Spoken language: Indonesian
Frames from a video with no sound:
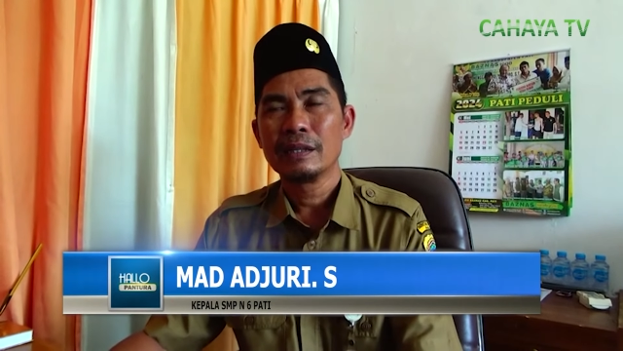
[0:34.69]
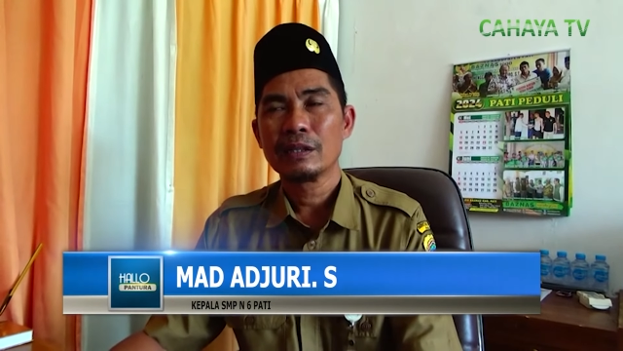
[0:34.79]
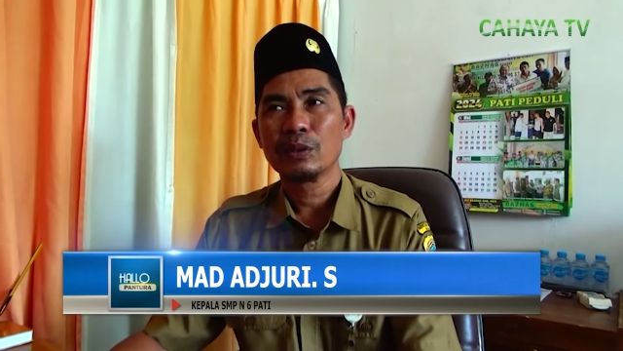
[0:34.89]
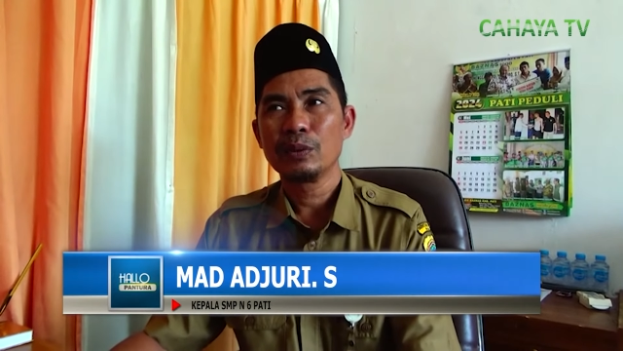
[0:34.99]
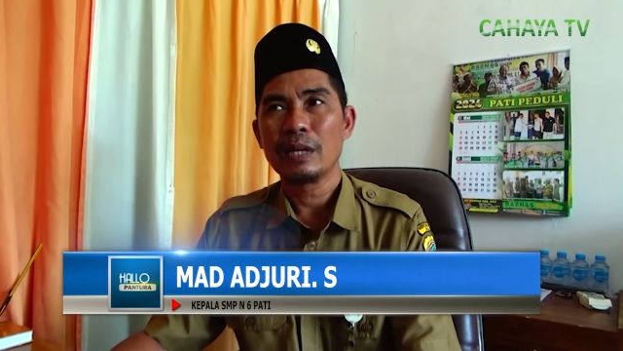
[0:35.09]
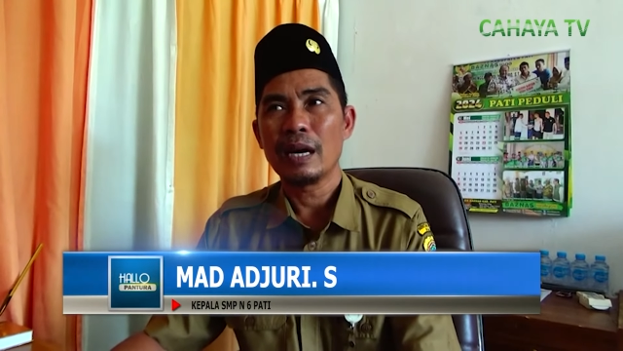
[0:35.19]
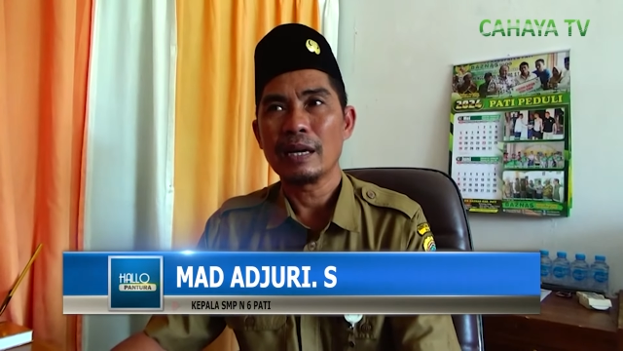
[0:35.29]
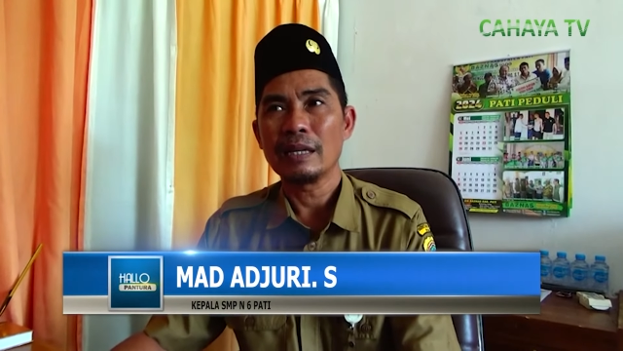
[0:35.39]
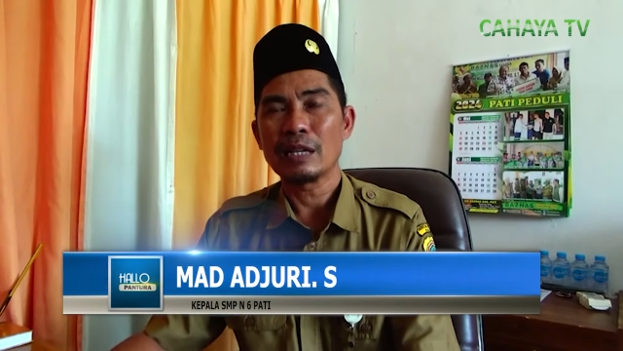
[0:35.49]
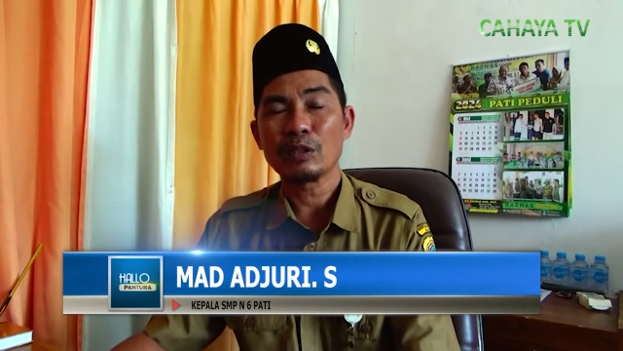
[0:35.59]

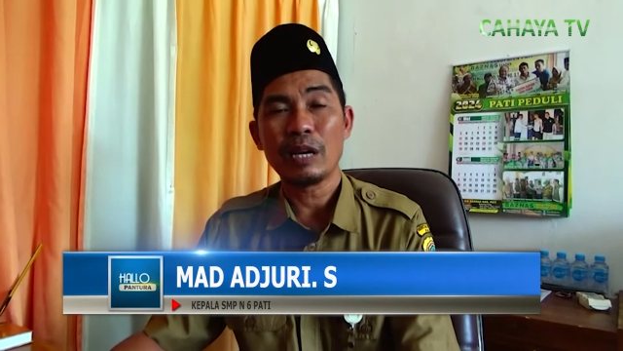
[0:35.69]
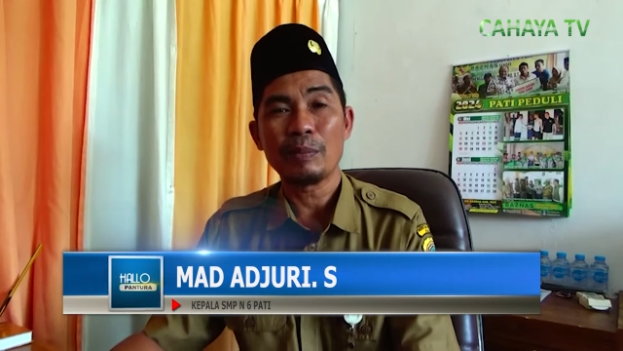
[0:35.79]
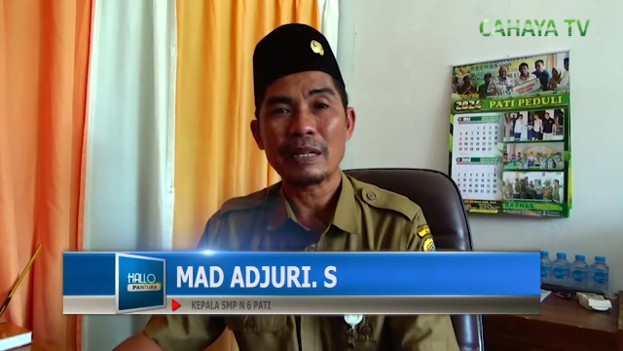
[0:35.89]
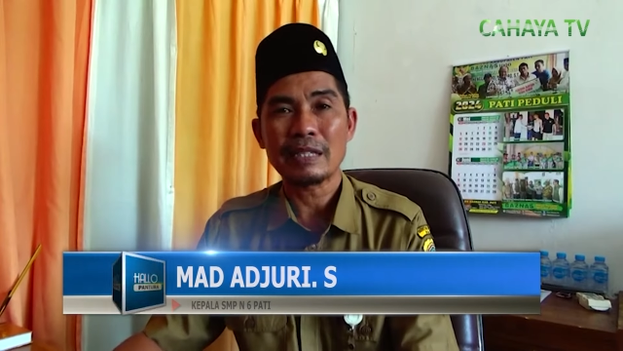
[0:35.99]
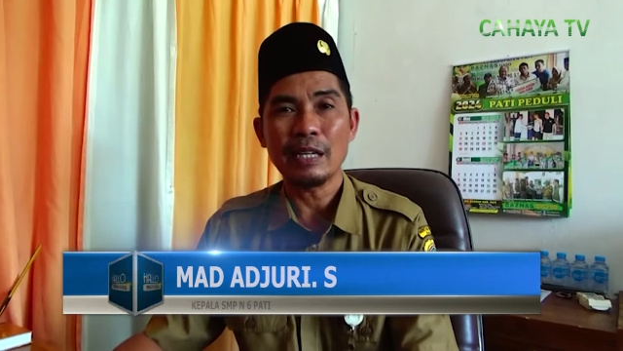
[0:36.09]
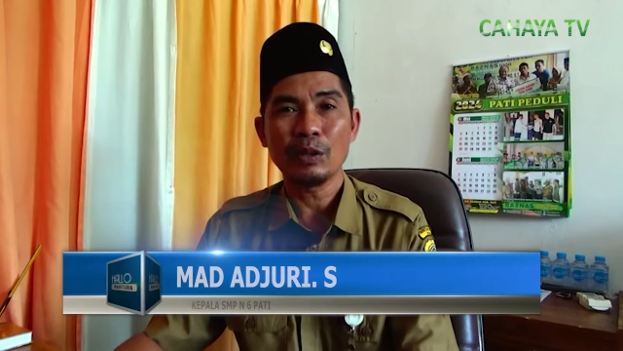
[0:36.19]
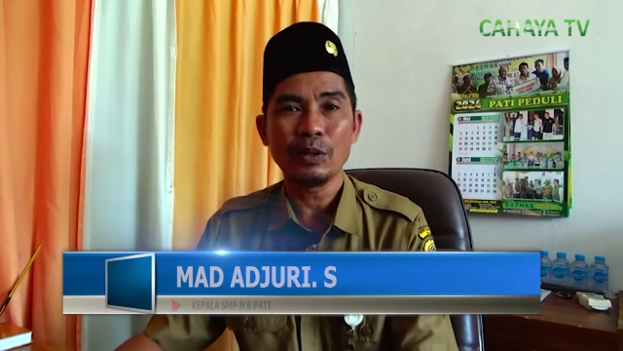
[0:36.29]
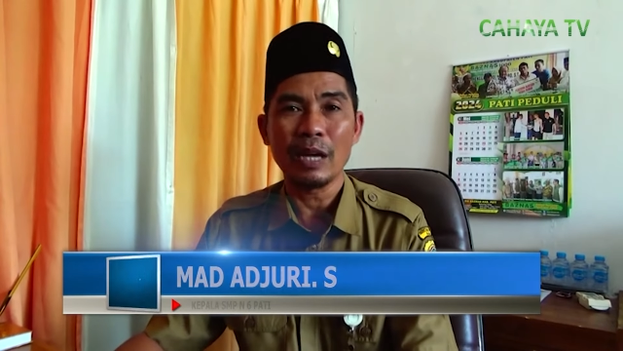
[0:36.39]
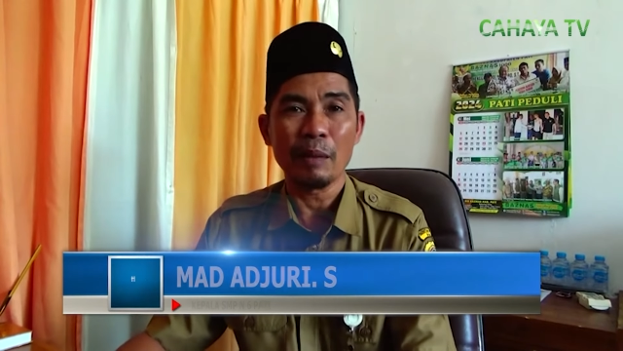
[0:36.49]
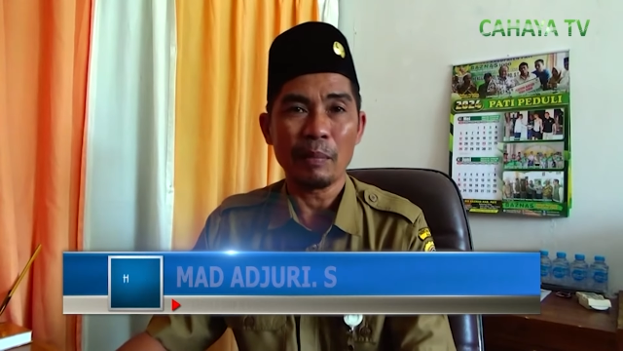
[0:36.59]
sudah yang sudah pasti
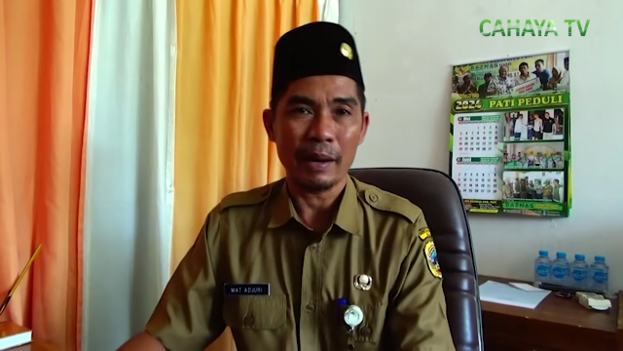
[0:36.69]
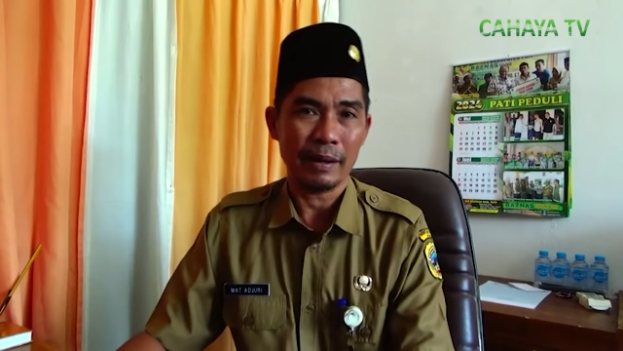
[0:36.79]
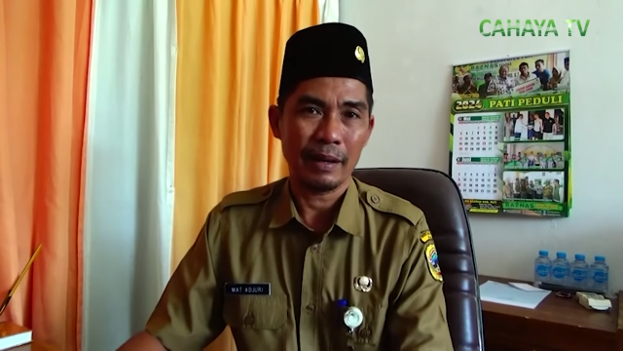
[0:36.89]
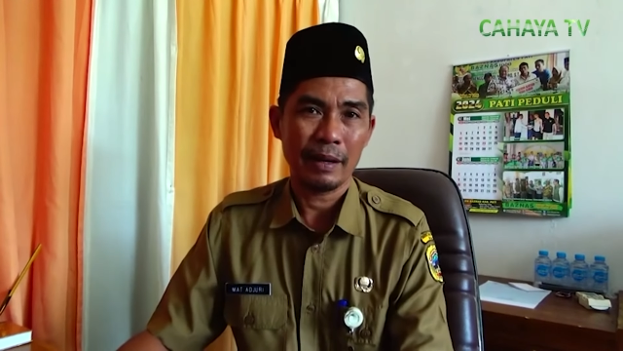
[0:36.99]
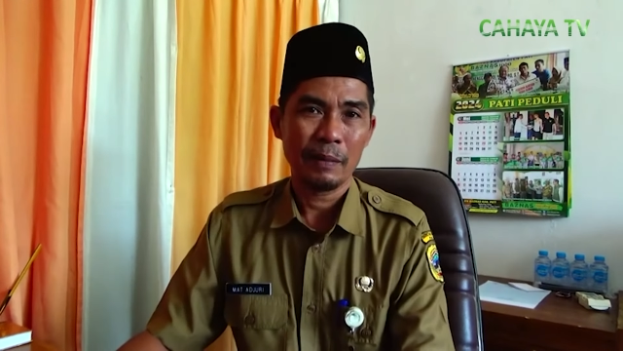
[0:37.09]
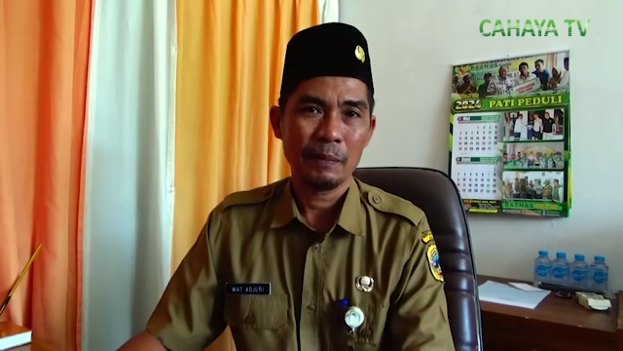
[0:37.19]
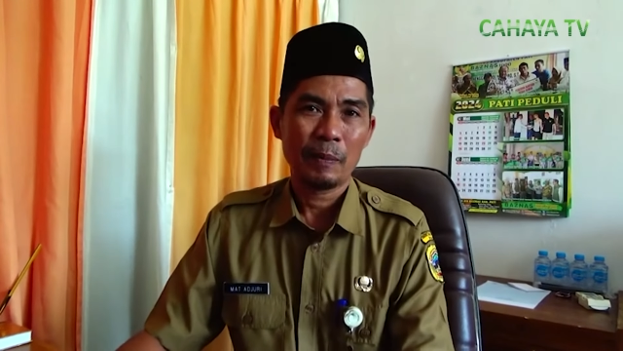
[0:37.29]
itu delapan.